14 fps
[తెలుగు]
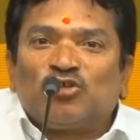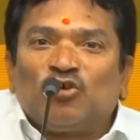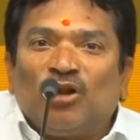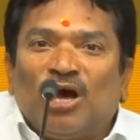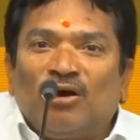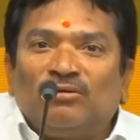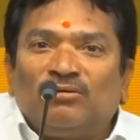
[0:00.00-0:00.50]

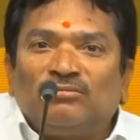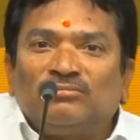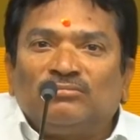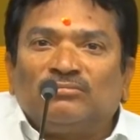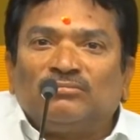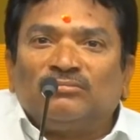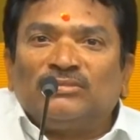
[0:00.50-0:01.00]
చేస్తున్నావు
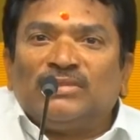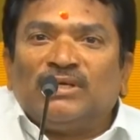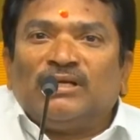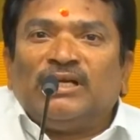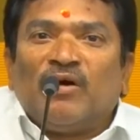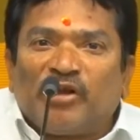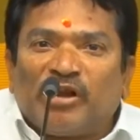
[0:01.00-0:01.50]

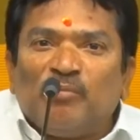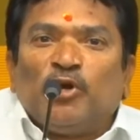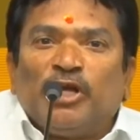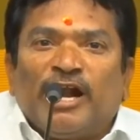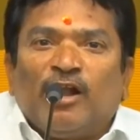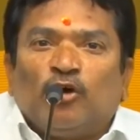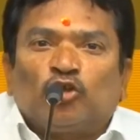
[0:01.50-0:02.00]
ఎవరి
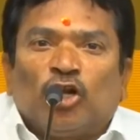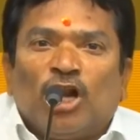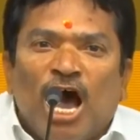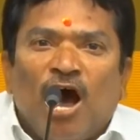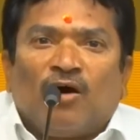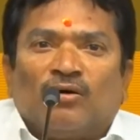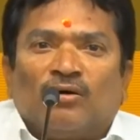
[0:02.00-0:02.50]
ముడ్డిగా
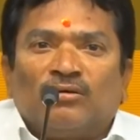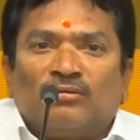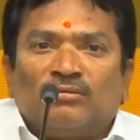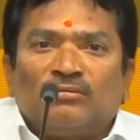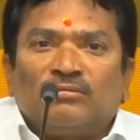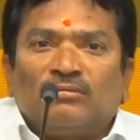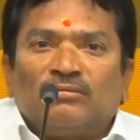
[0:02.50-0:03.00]
అడుగుతున్నావు
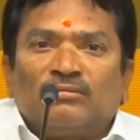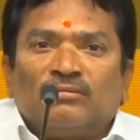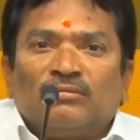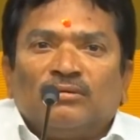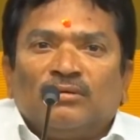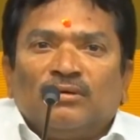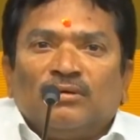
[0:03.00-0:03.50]

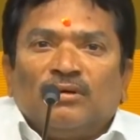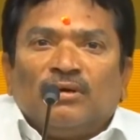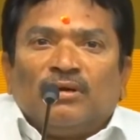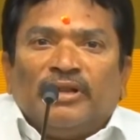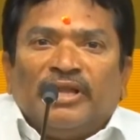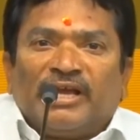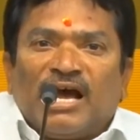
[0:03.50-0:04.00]

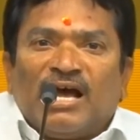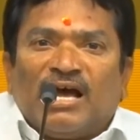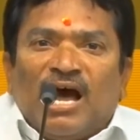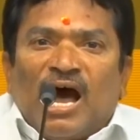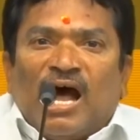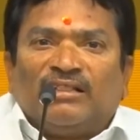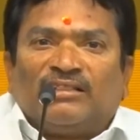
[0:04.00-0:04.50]
నీకు
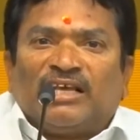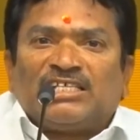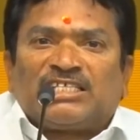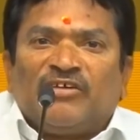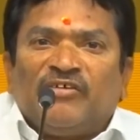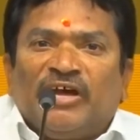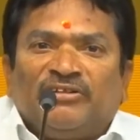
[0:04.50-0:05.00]
అంత
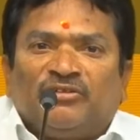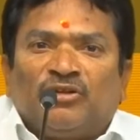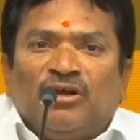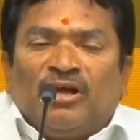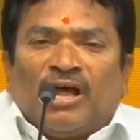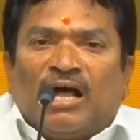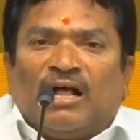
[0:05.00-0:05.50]
ఇష్టమైన
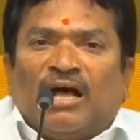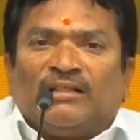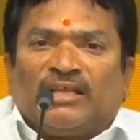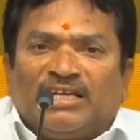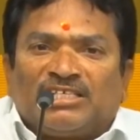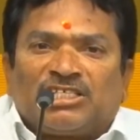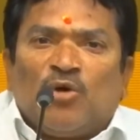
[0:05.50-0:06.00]

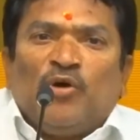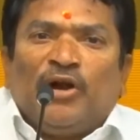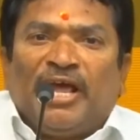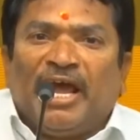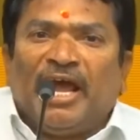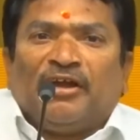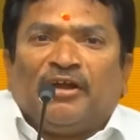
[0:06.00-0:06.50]
అంత ఇష్టం
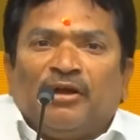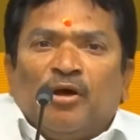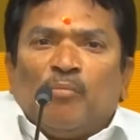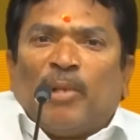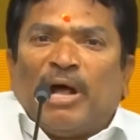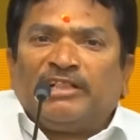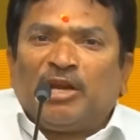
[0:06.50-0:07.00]
ఉండి
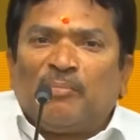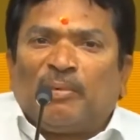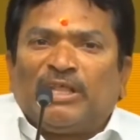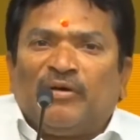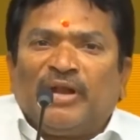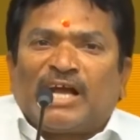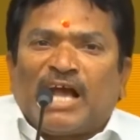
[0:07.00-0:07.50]
మంత్రి
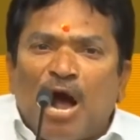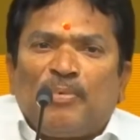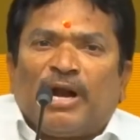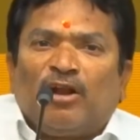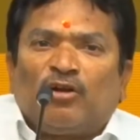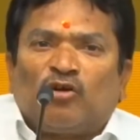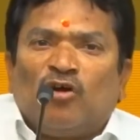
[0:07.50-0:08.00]
పదవిని
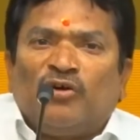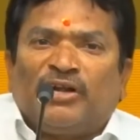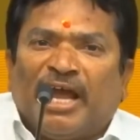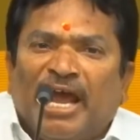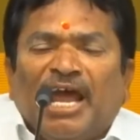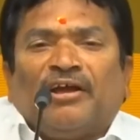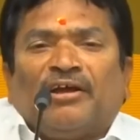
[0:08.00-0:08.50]

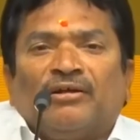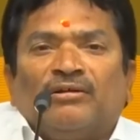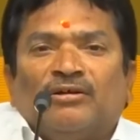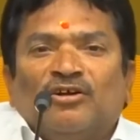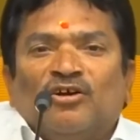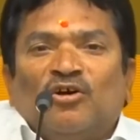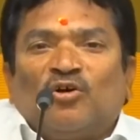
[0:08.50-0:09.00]
ఉంటే
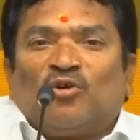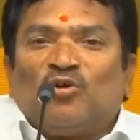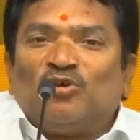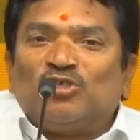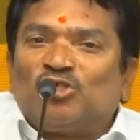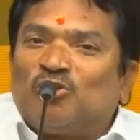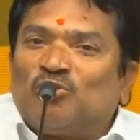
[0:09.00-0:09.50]

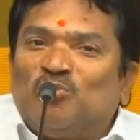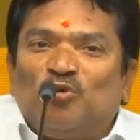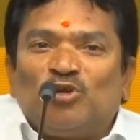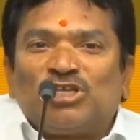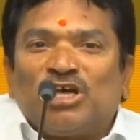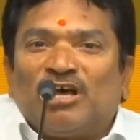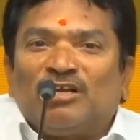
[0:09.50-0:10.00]
రోజుకు
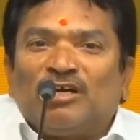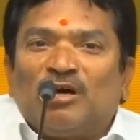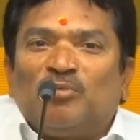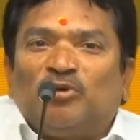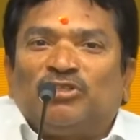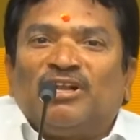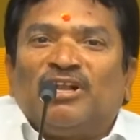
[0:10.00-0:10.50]
మూడు సార్లు
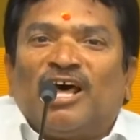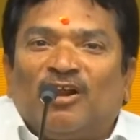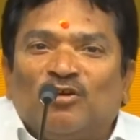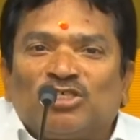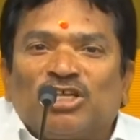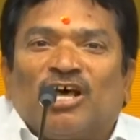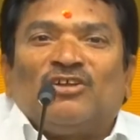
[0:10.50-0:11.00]
కాకపోతే
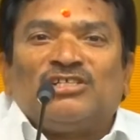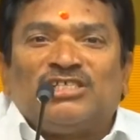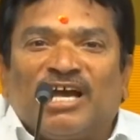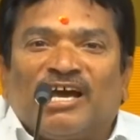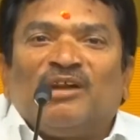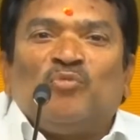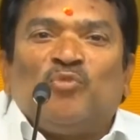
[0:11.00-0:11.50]
నాలుగు సార్లు
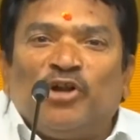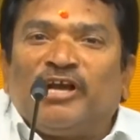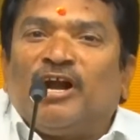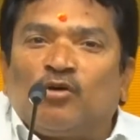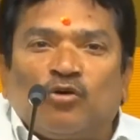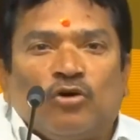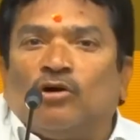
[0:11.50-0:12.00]
జగన్ ముడ్డి
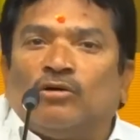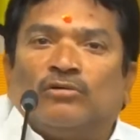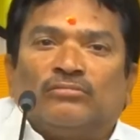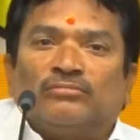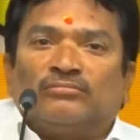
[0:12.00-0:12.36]
కడుక్కో